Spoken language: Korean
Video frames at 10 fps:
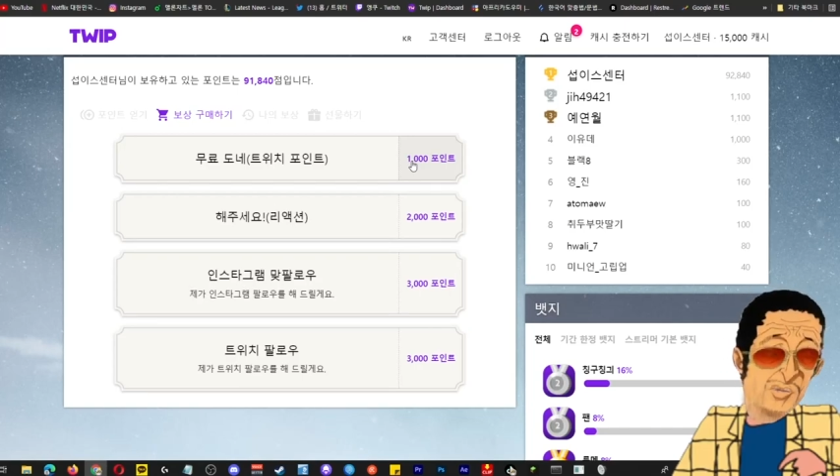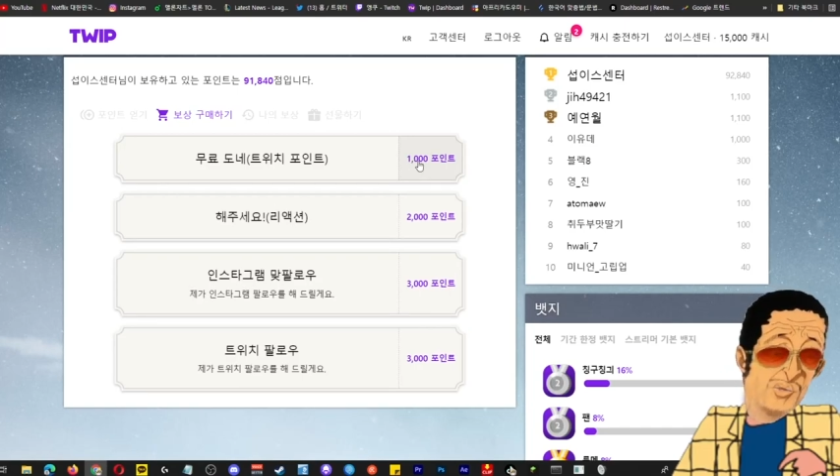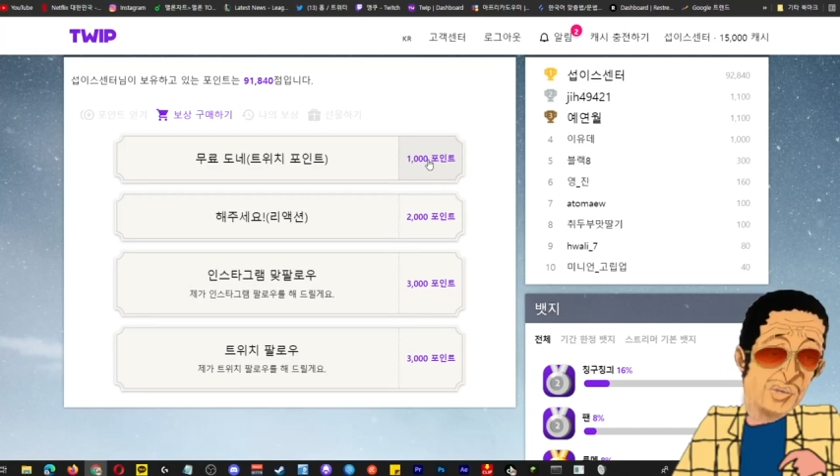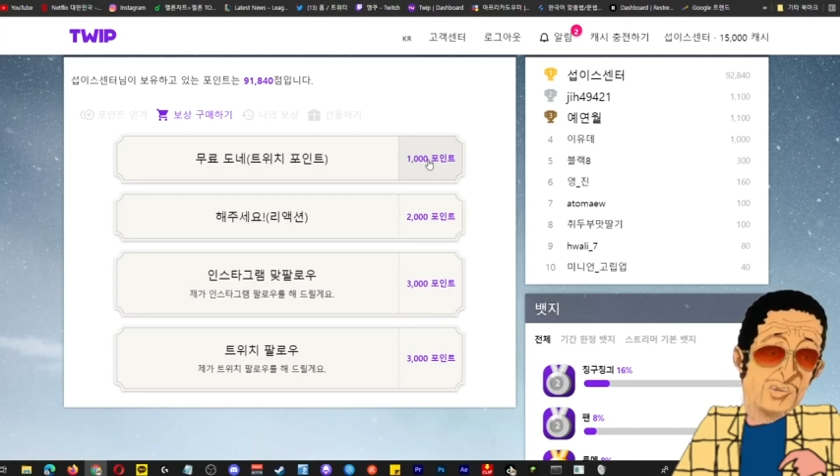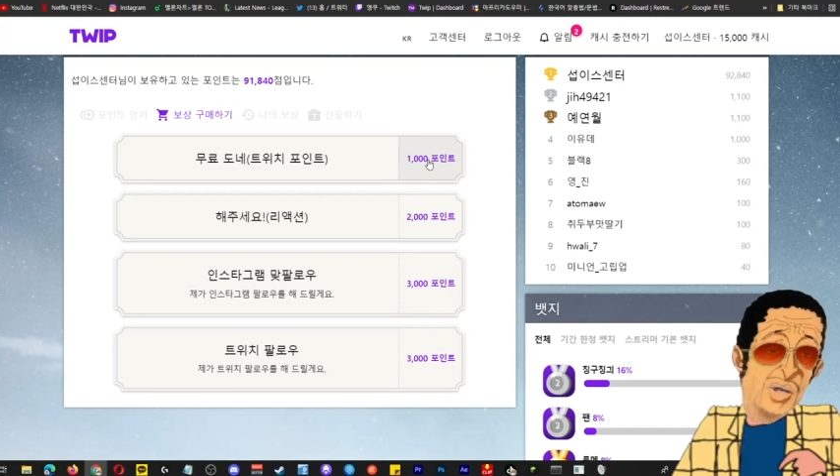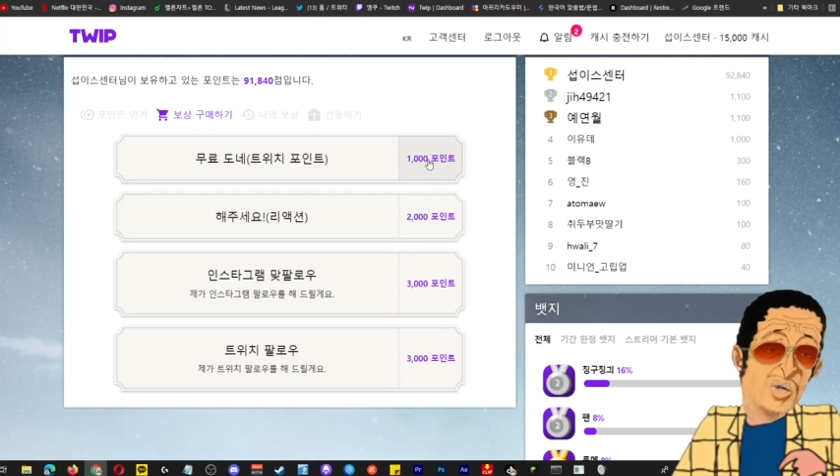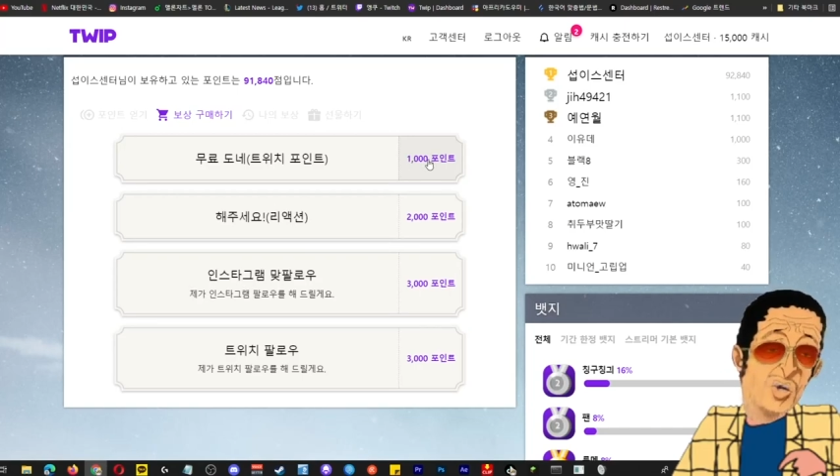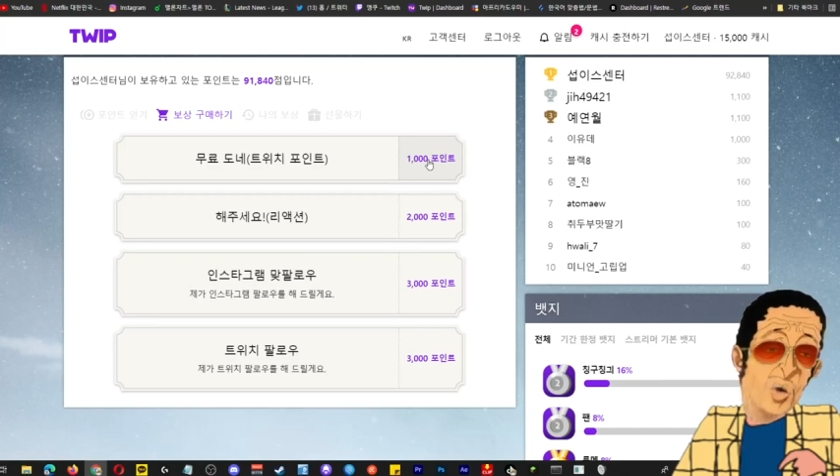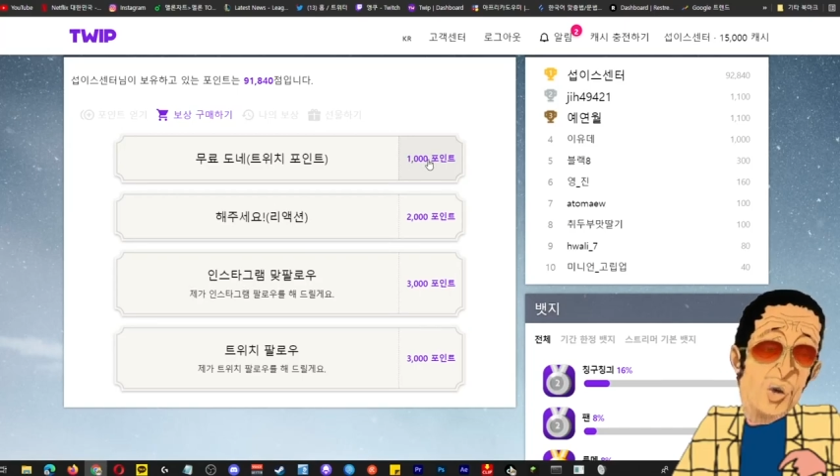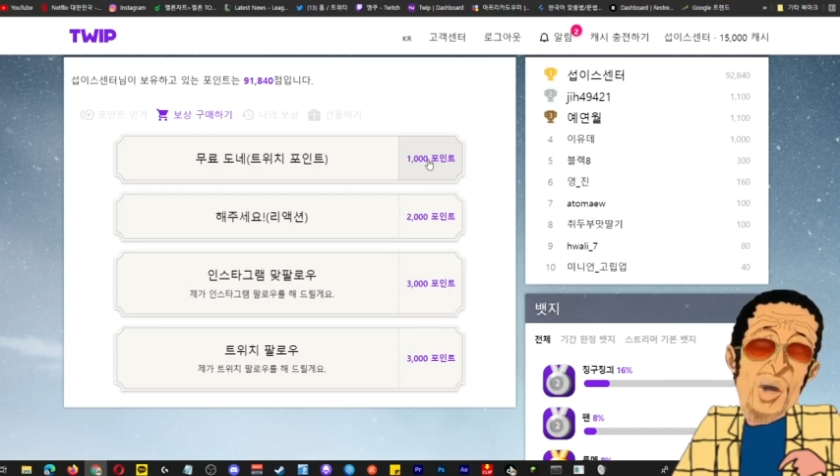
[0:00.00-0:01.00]
매주
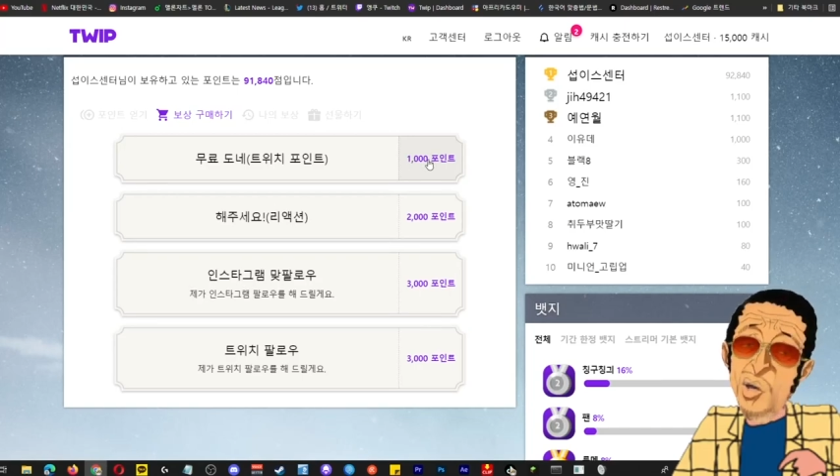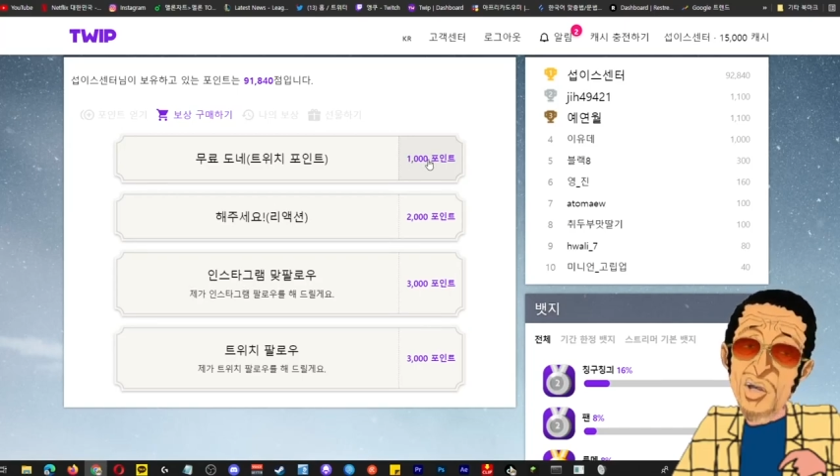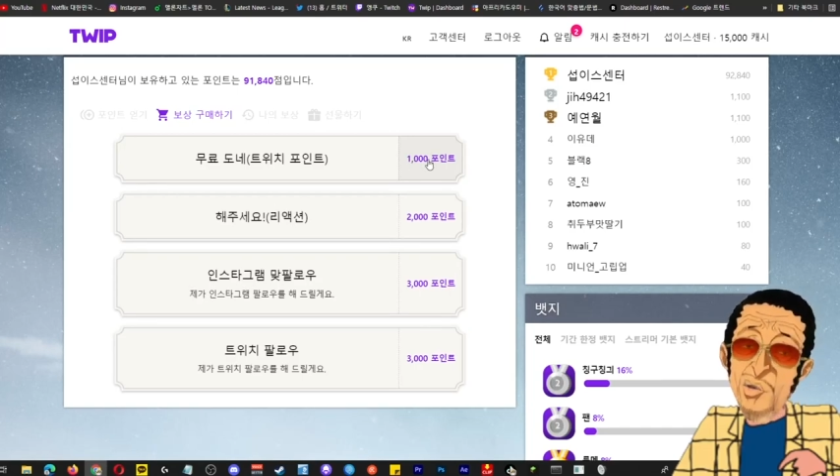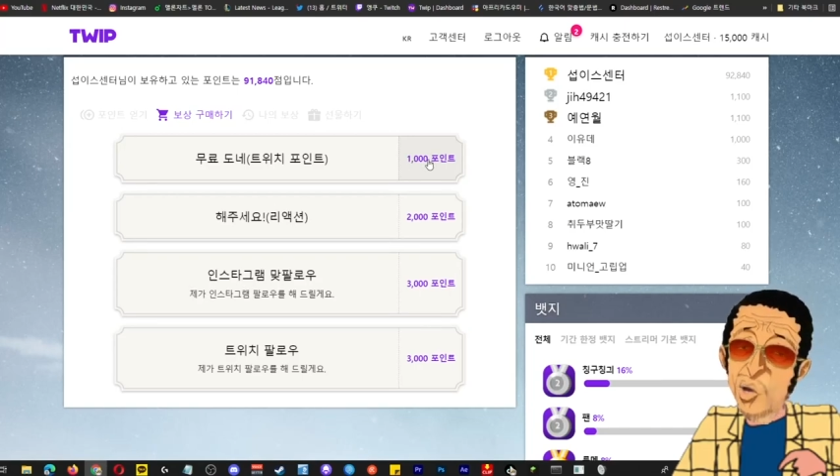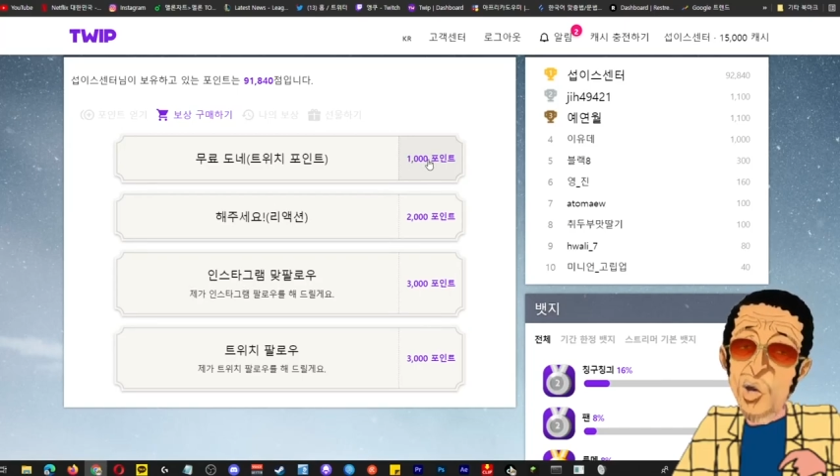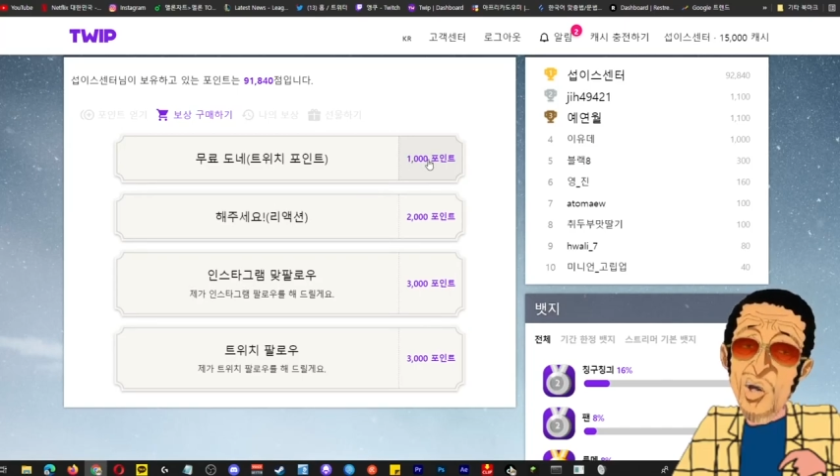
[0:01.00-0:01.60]
화요일 목요일마다